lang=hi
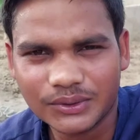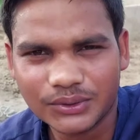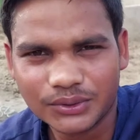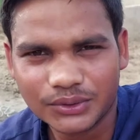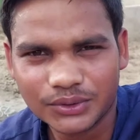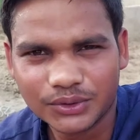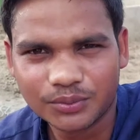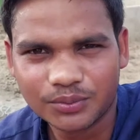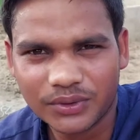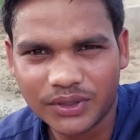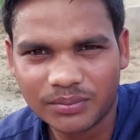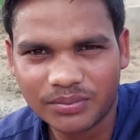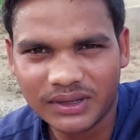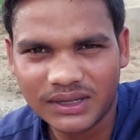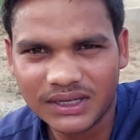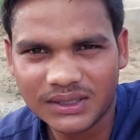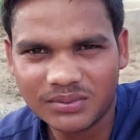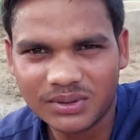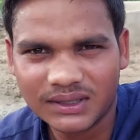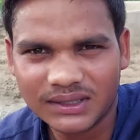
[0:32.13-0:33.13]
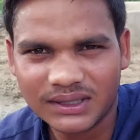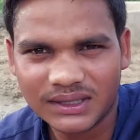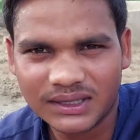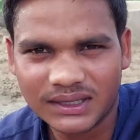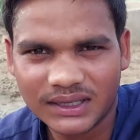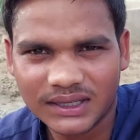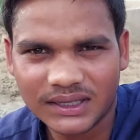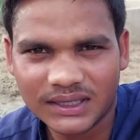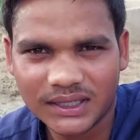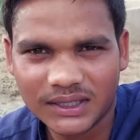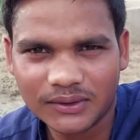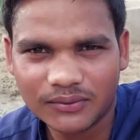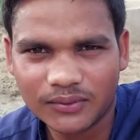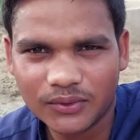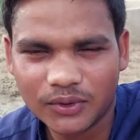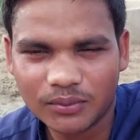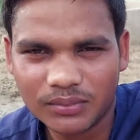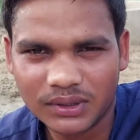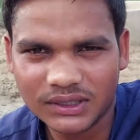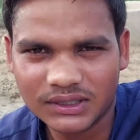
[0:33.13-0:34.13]
यूट्यूब पर पहली बार देखा है कि
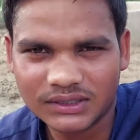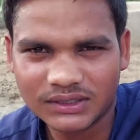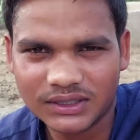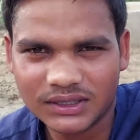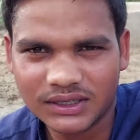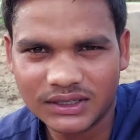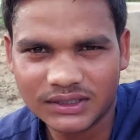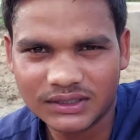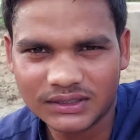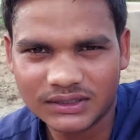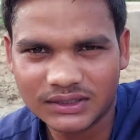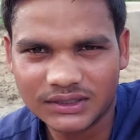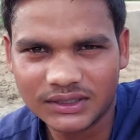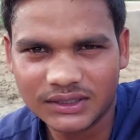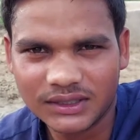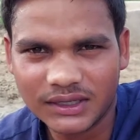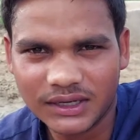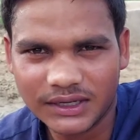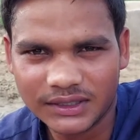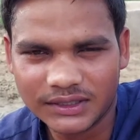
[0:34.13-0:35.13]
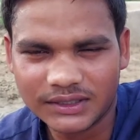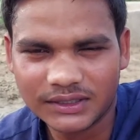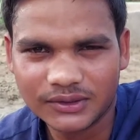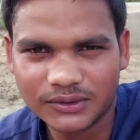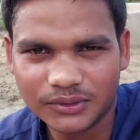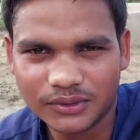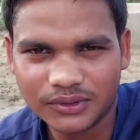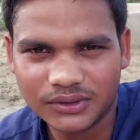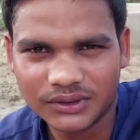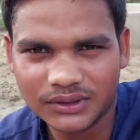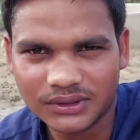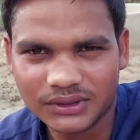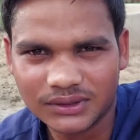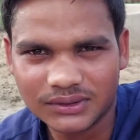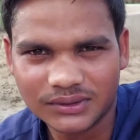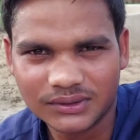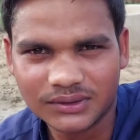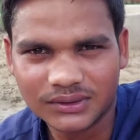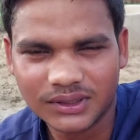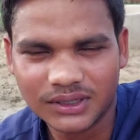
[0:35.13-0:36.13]
वो बाइक चला रही थी लड़की होकर
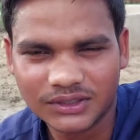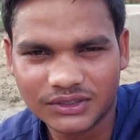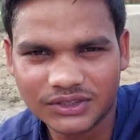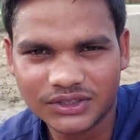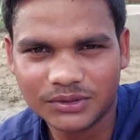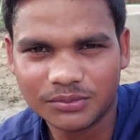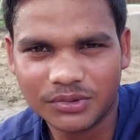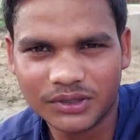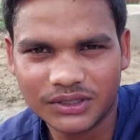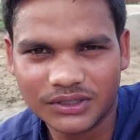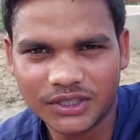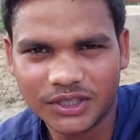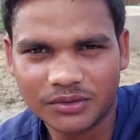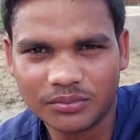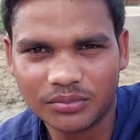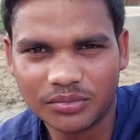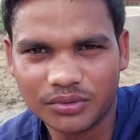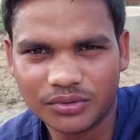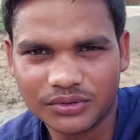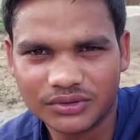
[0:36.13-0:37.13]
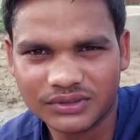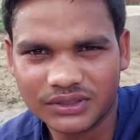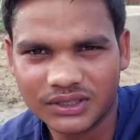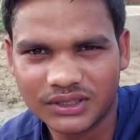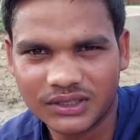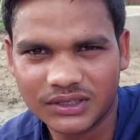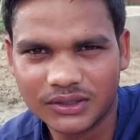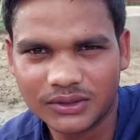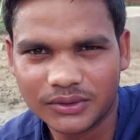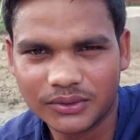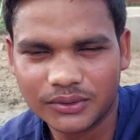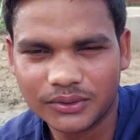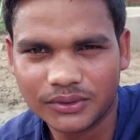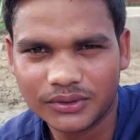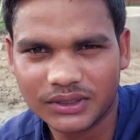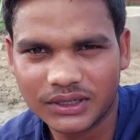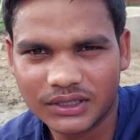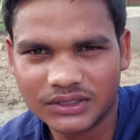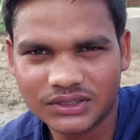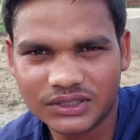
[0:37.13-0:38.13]
अच्छी बात है बहुत ज़्यादा
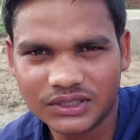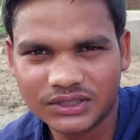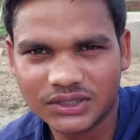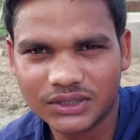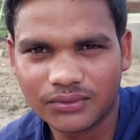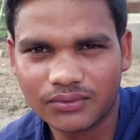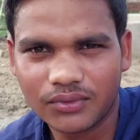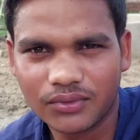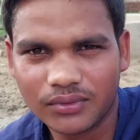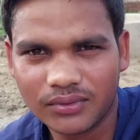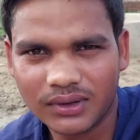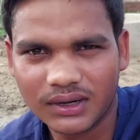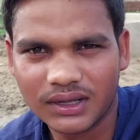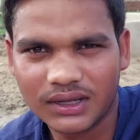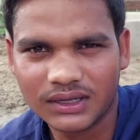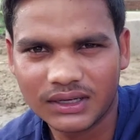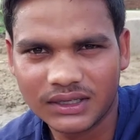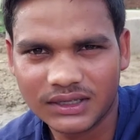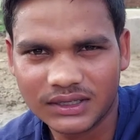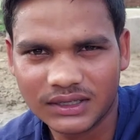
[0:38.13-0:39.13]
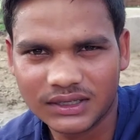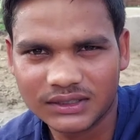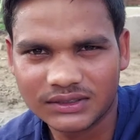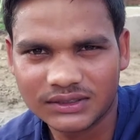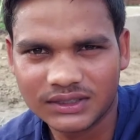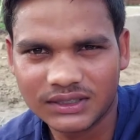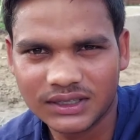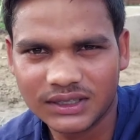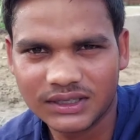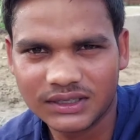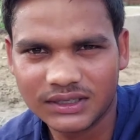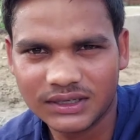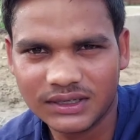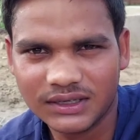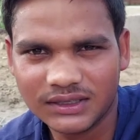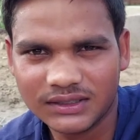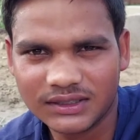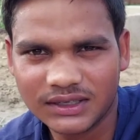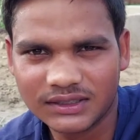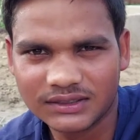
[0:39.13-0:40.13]
और अच्छे अच्छे वो व्लाग लेकर आती है
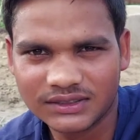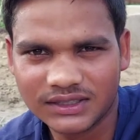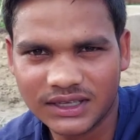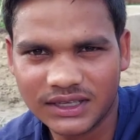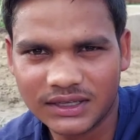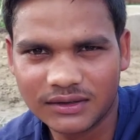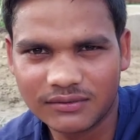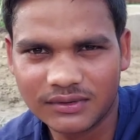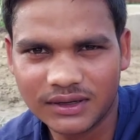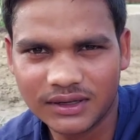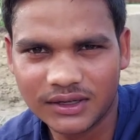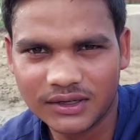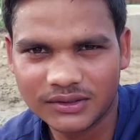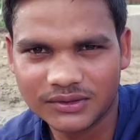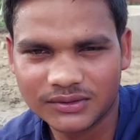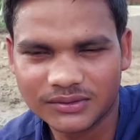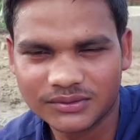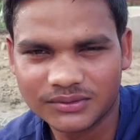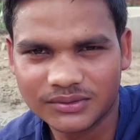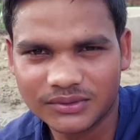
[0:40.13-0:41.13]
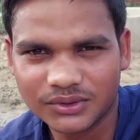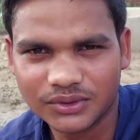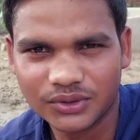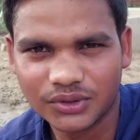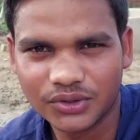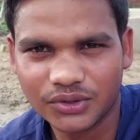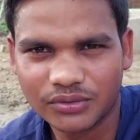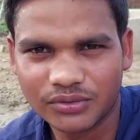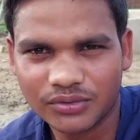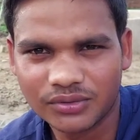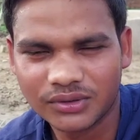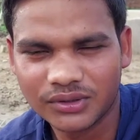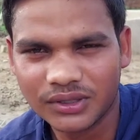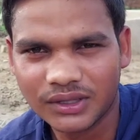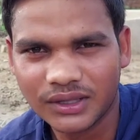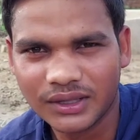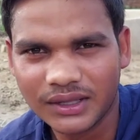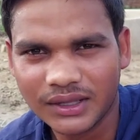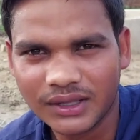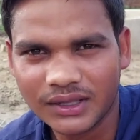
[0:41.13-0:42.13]
इलीदा शहर व्लाग जो
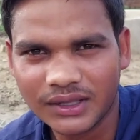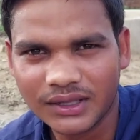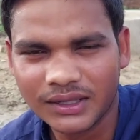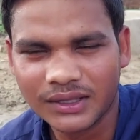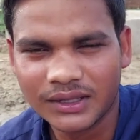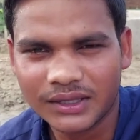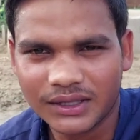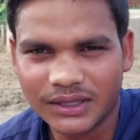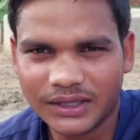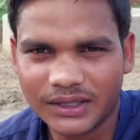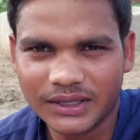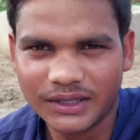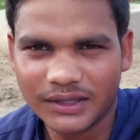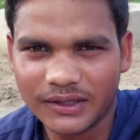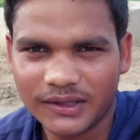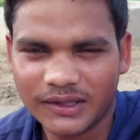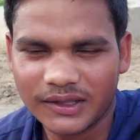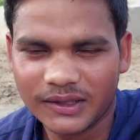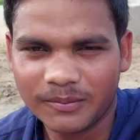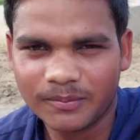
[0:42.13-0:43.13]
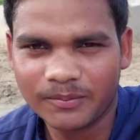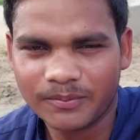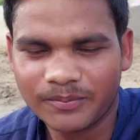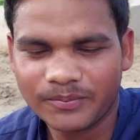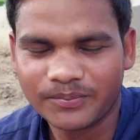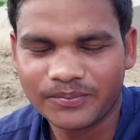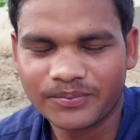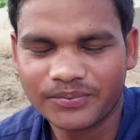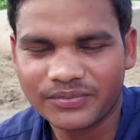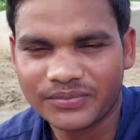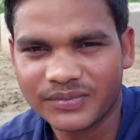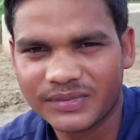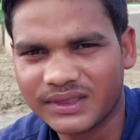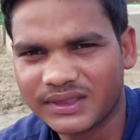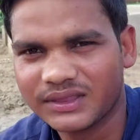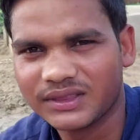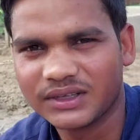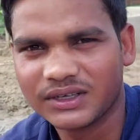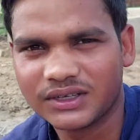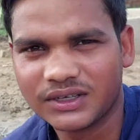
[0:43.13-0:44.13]
कि
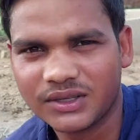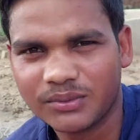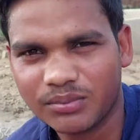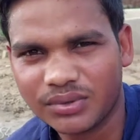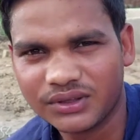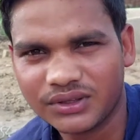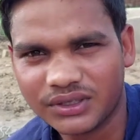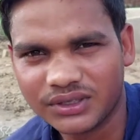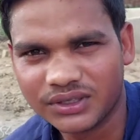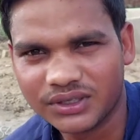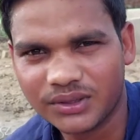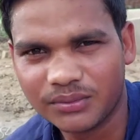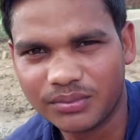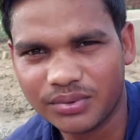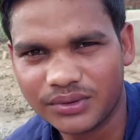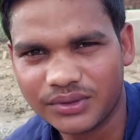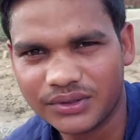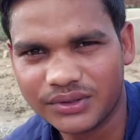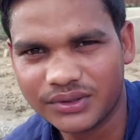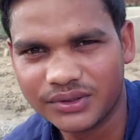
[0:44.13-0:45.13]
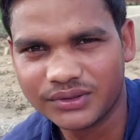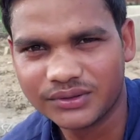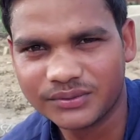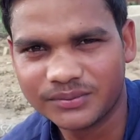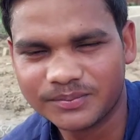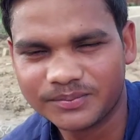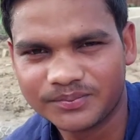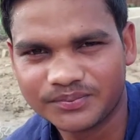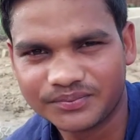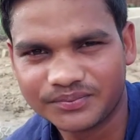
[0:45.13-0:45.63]
तकरीबन तकरीबन